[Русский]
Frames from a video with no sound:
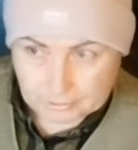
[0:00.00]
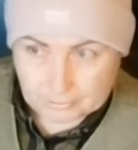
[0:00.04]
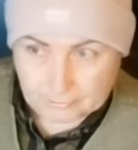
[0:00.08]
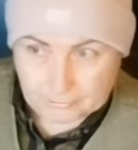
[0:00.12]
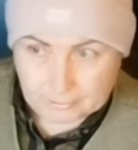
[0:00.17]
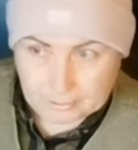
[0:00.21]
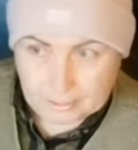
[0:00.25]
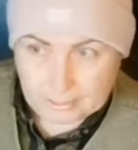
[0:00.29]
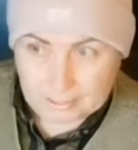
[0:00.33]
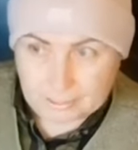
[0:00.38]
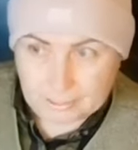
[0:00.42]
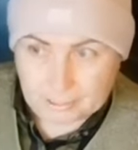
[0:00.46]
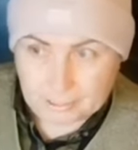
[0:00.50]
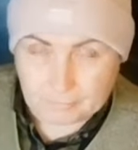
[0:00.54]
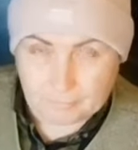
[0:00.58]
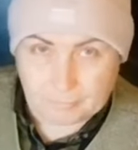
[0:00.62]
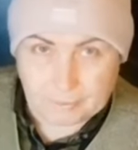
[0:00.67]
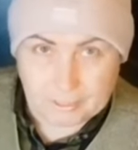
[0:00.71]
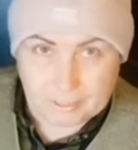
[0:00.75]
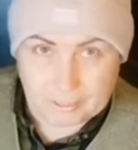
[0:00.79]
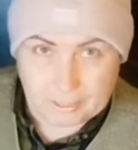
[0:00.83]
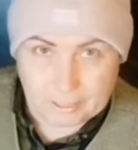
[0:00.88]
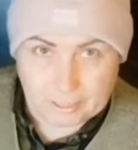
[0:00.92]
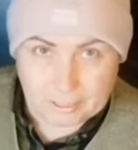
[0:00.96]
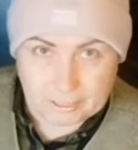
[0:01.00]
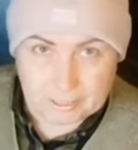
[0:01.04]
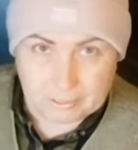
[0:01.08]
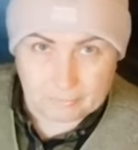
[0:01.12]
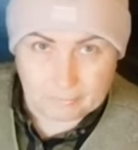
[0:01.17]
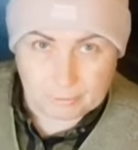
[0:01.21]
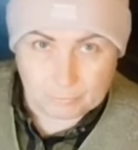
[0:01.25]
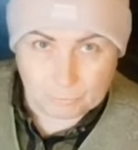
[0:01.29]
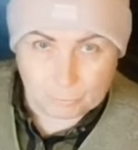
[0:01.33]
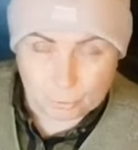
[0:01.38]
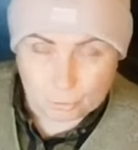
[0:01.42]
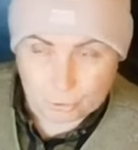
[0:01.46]
так-то, знаете, с
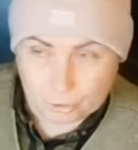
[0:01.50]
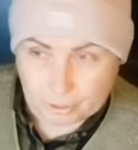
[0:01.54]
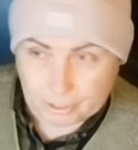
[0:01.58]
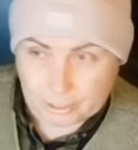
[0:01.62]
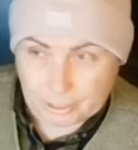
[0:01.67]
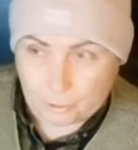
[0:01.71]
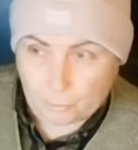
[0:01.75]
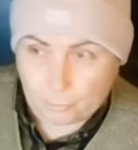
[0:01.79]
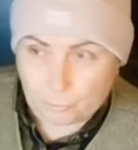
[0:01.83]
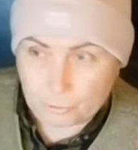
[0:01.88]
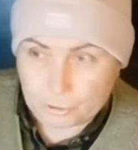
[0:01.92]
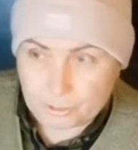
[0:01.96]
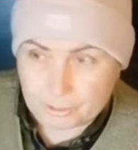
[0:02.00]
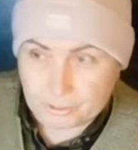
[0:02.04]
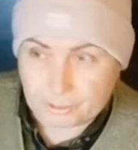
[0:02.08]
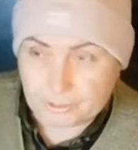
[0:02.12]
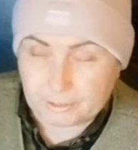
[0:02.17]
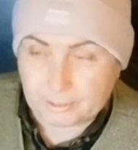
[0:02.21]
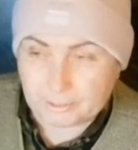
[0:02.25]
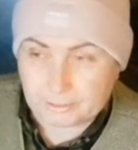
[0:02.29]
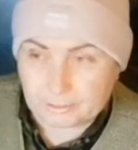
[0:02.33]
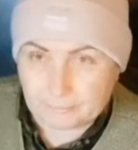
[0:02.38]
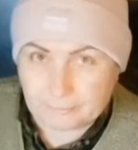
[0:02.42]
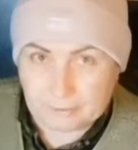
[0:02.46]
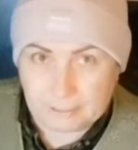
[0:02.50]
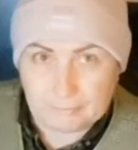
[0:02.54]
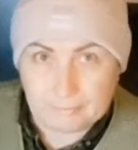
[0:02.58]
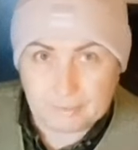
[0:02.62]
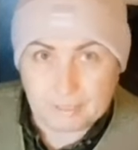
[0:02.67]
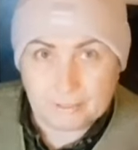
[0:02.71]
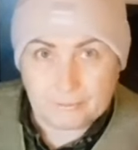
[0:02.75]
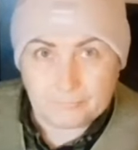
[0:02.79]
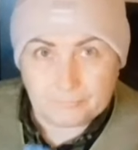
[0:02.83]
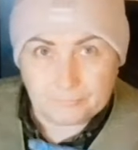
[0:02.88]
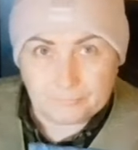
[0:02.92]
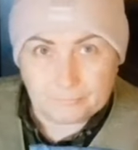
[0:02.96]
переездом немножко я упустила это
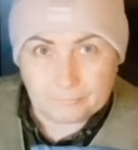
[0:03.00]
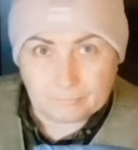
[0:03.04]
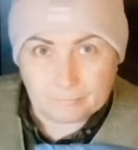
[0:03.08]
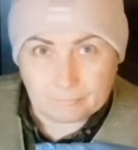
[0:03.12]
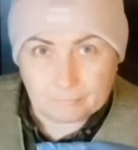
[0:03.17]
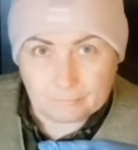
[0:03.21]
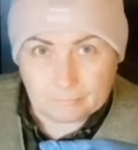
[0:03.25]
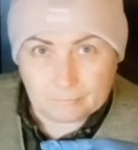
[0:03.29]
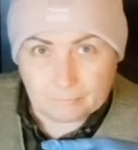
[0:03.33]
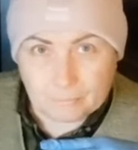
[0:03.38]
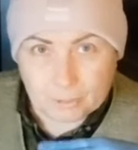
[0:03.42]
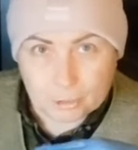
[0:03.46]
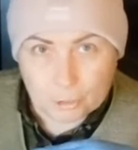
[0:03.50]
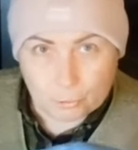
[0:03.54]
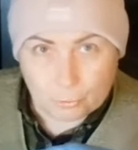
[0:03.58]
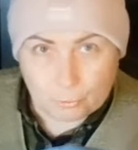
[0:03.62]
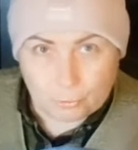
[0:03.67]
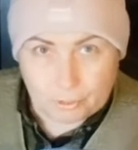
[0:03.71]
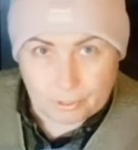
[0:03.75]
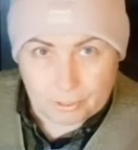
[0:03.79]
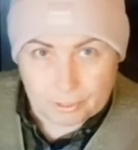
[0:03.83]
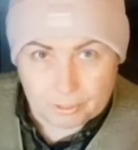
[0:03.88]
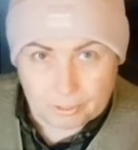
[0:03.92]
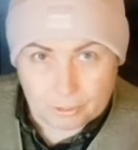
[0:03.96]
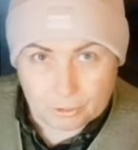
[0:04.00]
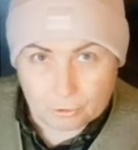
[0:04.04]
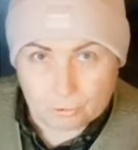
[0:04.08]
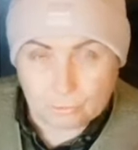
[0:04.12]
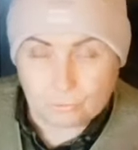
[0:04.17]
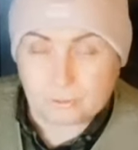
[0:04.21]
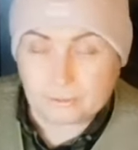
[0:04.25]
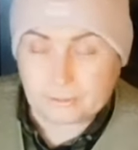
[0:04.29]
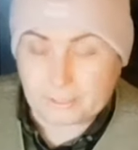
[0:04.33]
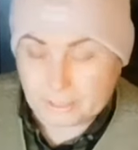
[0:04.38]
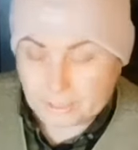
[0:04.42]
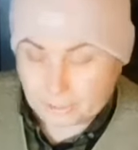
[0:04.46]
время, башку ей
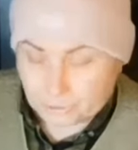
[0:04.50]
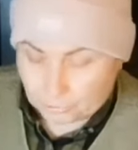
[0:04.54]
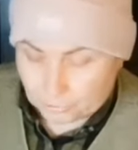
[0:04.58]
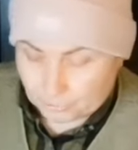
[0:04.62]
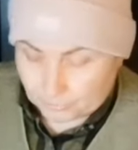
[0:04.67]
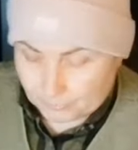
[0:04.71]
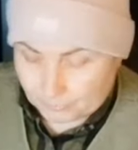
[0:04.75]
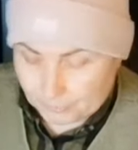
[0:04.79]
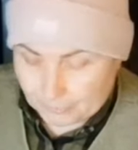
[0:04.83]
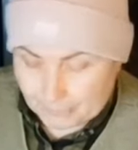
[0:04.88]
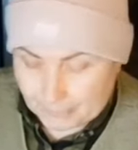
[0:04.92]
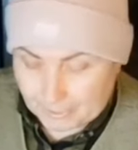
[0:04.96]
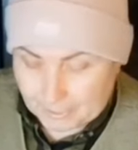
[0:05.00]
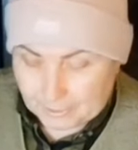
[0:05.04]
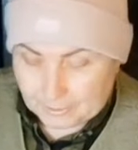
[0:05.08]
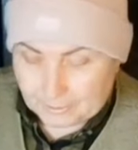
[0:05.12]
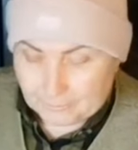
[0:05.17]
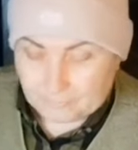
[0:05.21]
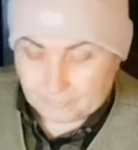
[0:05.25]
снесу, отрежу.